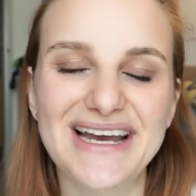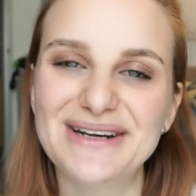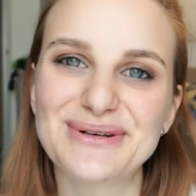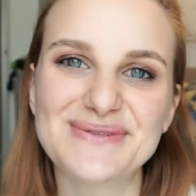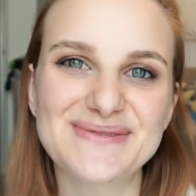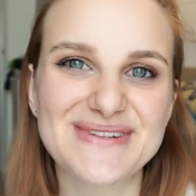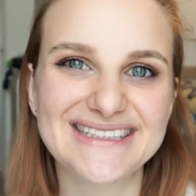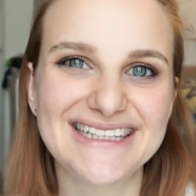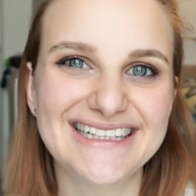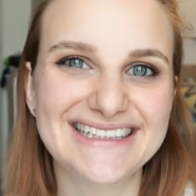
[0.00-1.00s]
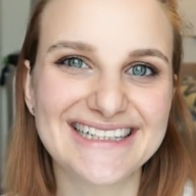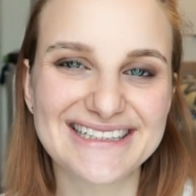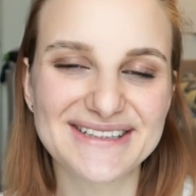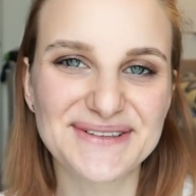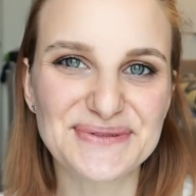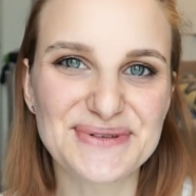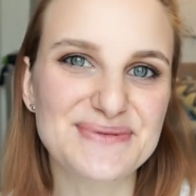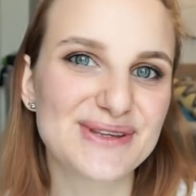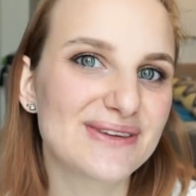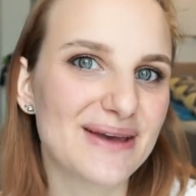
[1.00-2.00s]
Ende vom Semester diese ganzen
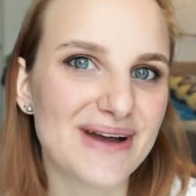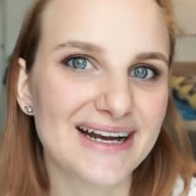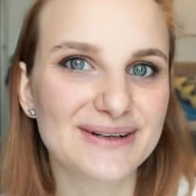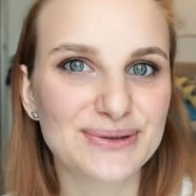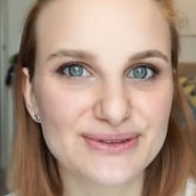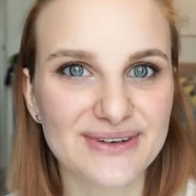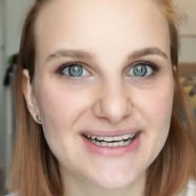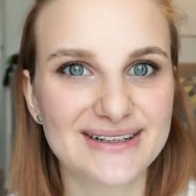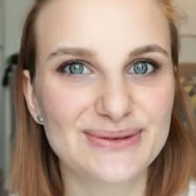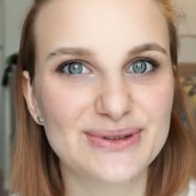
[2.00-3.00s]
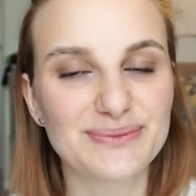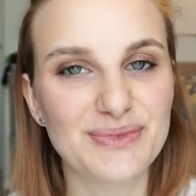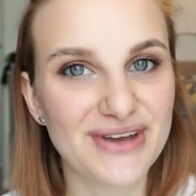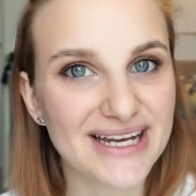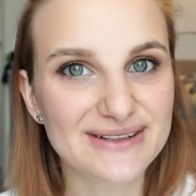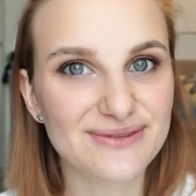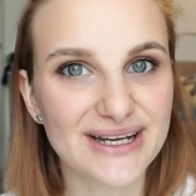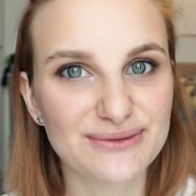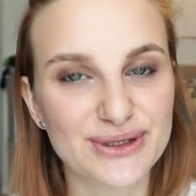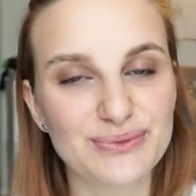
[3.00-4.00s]
Filme zusammen angeguckt werden und bewertet
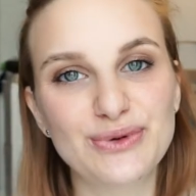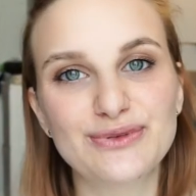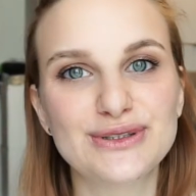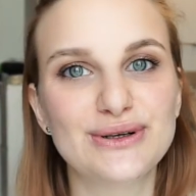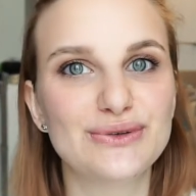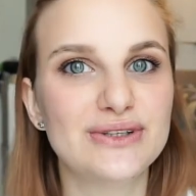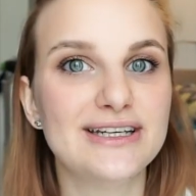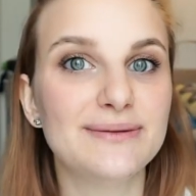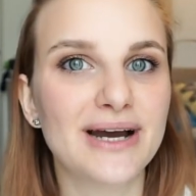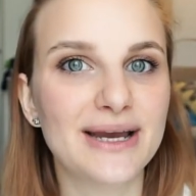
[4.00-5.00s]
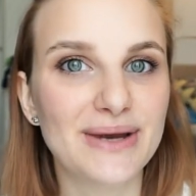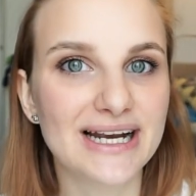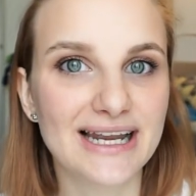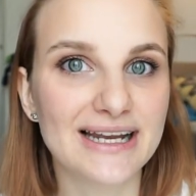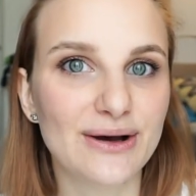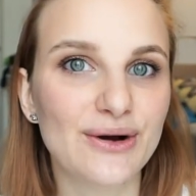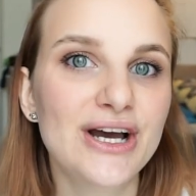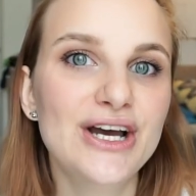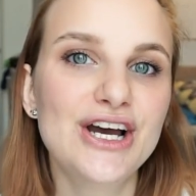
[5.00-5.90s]
werden von den Professoren und die eben einem erklären auch,